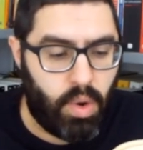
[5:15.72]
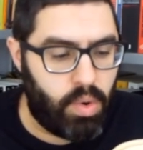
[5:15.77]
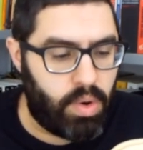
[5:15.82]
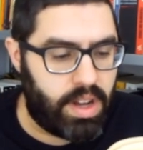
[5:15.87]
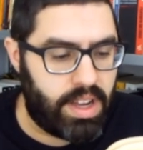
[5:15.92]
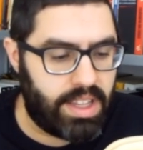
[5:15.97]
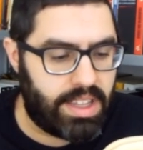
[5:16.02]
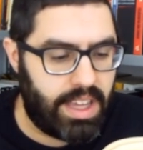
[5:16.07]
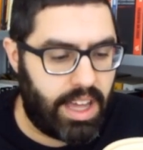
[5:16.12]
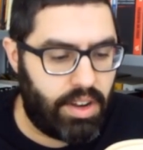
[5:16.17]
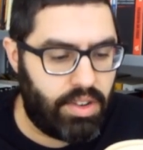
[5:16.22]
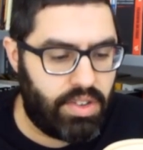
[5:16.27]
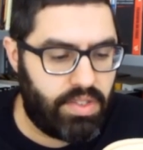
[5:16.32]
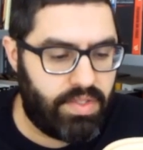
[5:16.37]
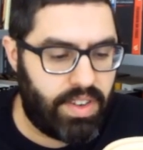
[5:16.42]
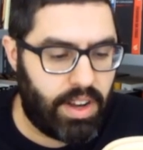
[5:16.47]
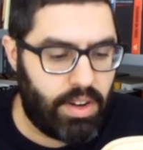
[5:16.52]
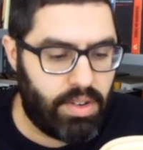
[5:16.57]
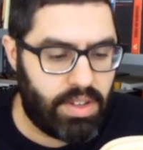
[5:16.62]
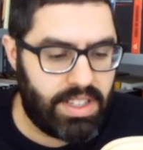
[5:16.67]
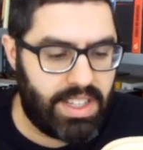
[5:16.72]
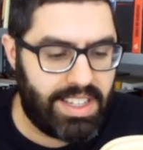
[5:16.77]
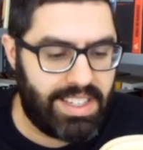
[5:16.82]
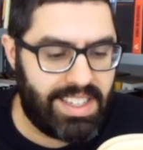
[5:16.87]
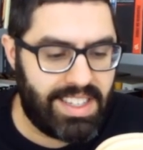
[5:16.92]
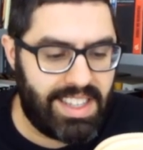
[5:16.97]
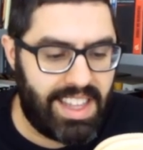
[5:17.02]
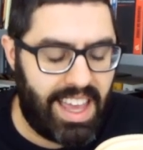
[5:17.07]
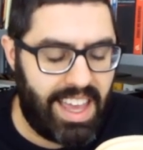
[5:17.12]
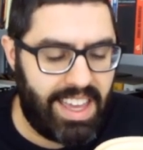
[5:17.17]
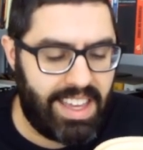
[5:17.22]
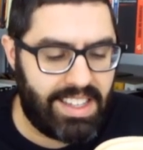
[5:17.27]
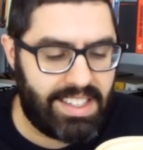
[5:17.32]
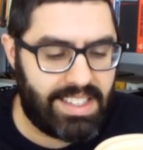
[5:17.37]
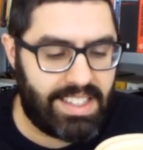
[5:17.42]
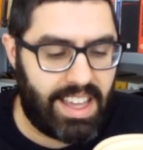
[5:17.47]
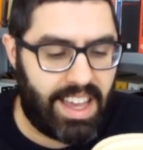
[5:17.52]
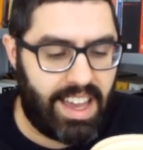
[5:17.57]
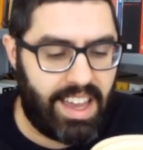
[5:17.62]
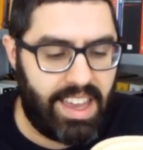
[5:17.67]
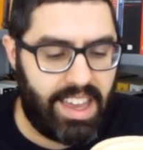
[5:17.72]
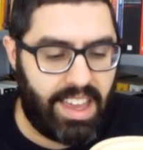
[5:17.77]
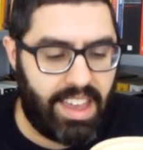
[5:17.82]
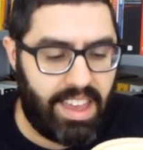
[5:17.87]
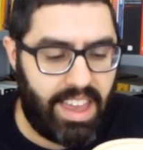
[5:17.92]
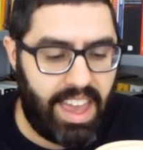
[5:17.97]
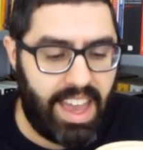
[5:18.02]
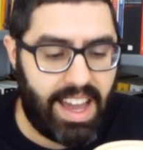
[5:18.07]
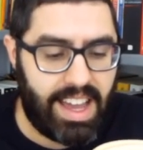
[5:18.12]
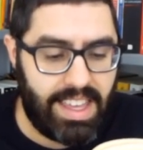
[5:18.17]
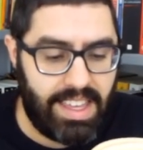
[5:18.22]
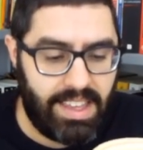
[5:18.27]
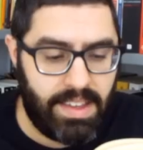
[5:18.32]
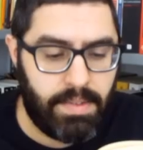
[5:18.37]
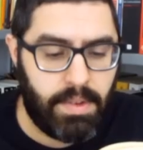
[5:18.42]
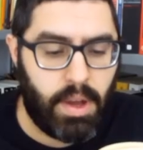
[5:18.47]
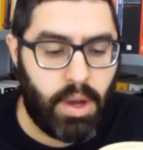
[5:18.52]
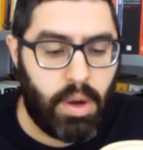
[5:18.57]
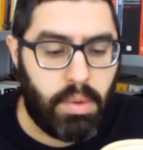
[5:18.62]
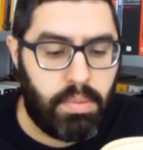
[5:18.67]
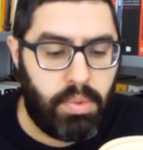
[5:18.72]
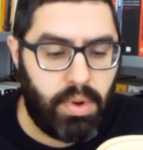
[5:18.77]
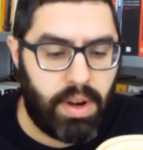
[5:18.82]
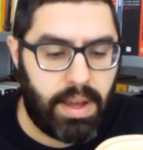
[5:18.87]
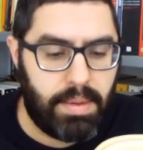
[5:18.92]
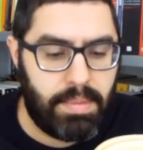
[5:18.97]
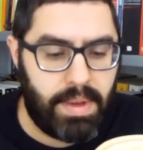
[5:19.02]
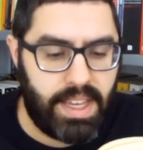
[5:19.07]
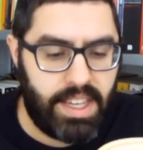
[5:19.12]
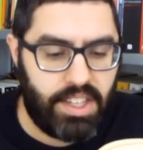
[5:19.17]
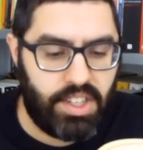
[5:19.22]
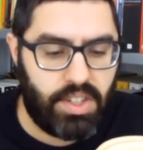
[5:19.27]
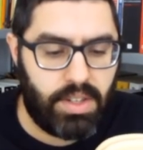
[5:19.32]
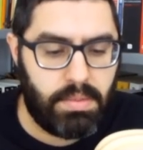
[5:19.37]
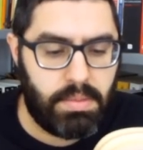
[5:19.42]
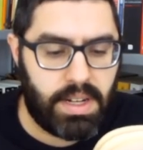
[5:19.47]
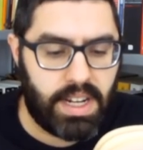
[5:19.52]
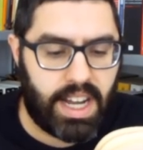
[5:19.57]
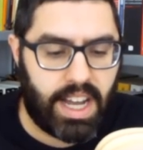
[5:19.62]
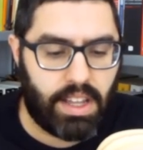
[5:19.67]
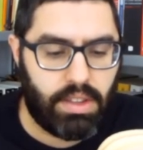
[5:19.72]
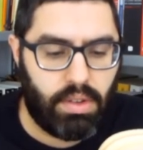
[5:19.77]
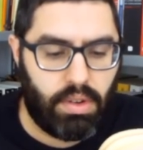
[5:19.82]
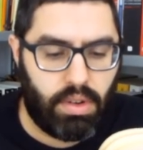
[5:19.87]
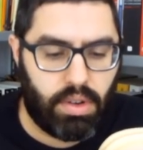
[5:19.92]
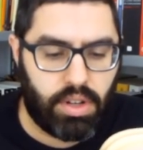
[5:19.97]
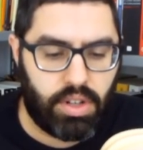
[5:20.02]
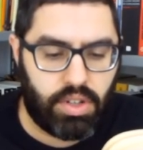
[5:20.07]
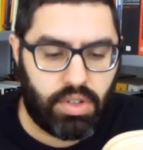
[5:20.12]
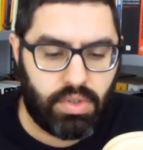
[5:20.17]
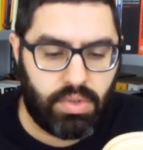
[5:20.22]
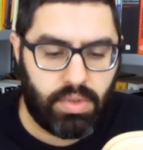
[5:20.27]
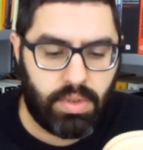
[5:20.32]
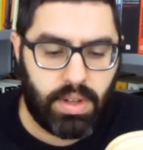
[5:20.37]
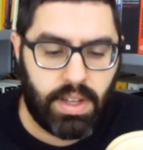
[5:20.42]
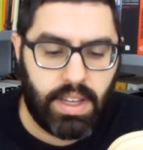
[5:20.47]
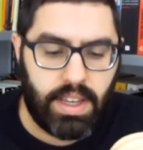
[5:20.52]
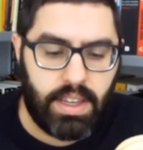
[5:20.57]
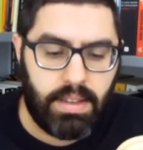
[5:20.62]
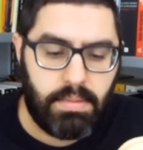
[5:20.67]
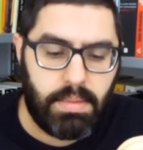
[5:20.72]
O critério de valor das ideias é, é aí puramente mercadológico,